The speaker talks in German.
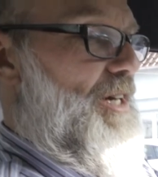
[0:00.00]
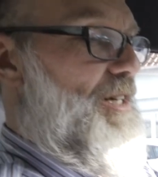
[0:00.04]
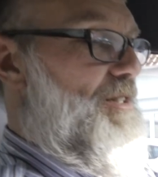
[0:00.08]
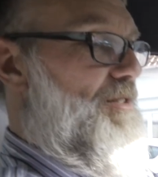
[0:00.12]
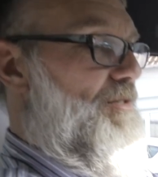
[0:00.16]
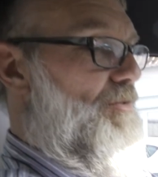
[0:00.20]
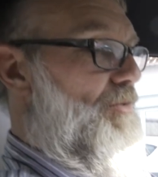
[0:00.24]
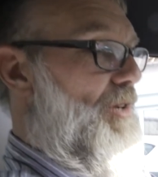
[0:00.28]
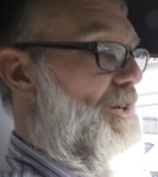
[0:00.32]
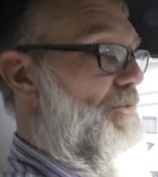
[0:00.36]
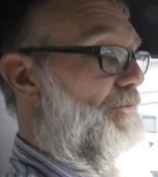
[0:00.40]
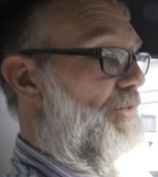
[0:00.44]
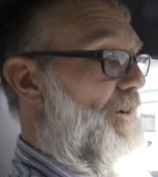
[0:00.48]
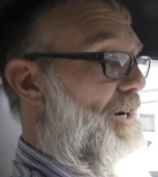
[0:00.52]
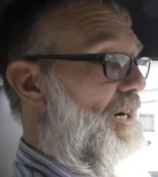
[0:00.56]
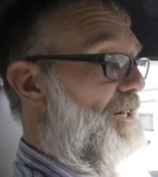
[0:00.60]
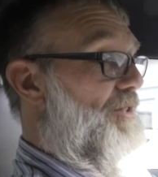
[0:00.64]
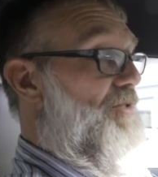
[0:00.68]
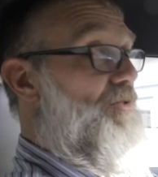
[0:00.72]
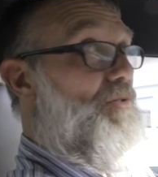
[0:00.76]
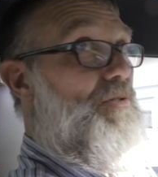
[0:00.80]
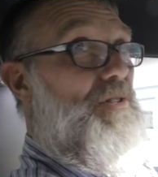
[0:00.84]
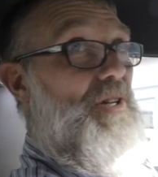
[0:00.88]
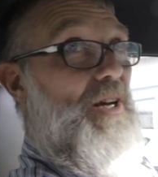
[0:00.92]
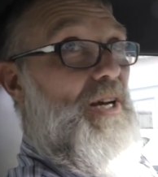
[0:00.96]
essen oder fahre
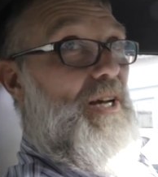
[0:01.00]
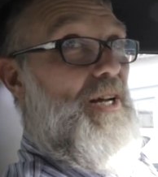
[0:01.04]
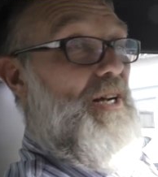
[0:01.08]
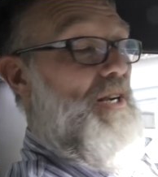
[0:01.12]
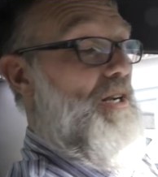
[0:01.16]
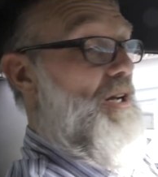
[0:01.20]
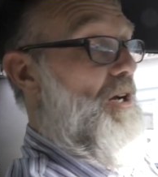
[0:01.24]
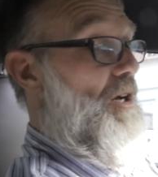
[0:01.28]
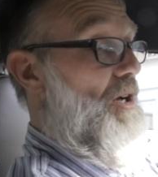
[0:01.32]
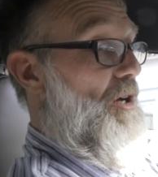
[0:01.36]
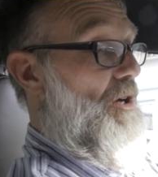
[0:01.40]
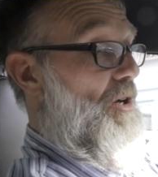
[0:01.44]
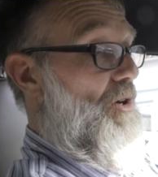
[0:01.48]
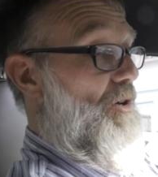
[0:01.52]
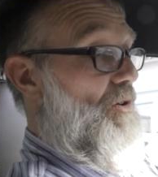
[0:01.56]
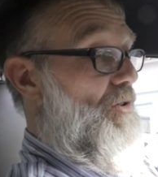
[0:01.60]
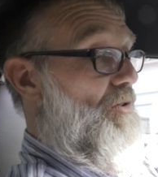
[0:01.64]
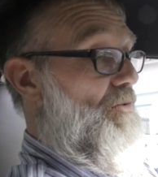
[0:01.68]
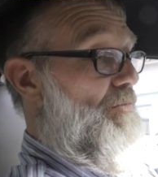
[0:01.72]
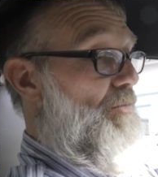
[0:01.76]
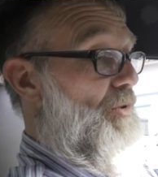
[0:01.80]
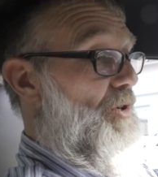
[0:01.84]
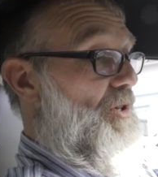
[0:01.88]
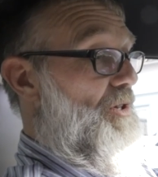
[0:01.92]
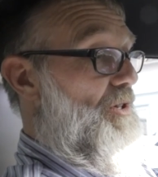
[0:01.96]
ins Hotel
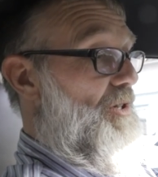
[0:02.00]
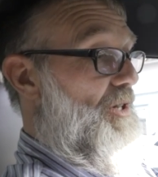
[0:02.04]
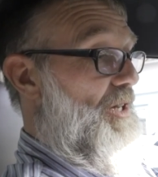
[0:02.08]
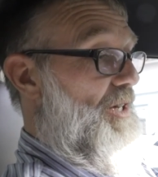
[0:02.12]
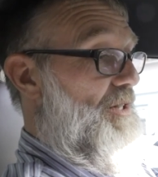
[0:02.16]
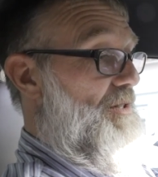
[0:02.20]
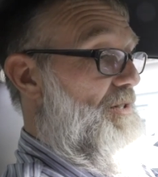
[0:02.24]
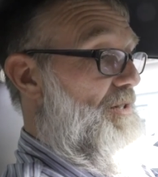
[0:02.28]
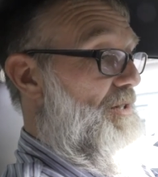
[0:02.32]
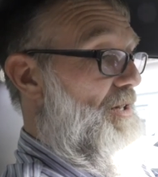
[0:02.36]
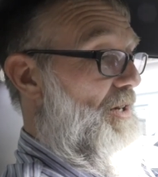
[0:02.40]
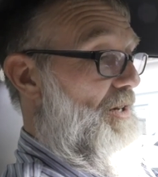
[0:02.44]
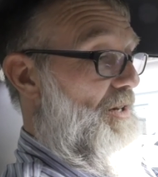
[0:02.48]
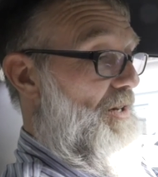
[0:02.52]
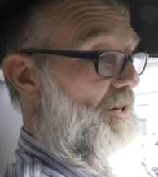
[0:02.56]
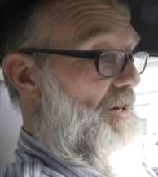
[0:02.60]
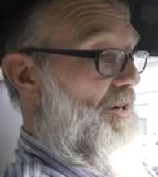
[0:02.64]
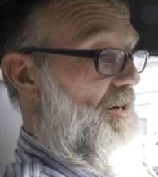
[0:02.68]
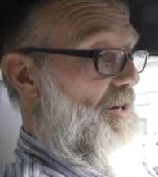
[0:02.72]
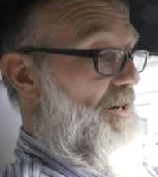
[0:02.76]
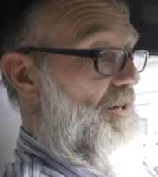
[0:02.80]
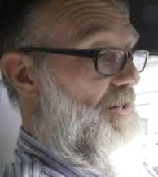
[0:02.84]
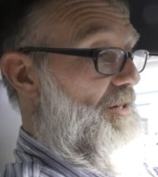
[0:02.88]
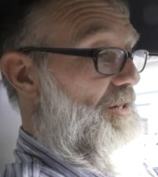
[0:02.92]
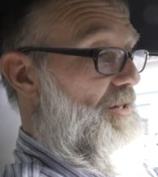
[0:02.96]
und möchte, dass
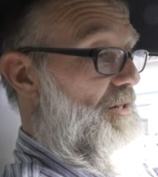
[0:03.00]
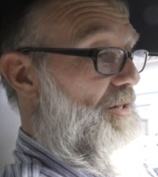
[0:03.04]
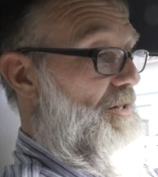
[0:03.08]
äh,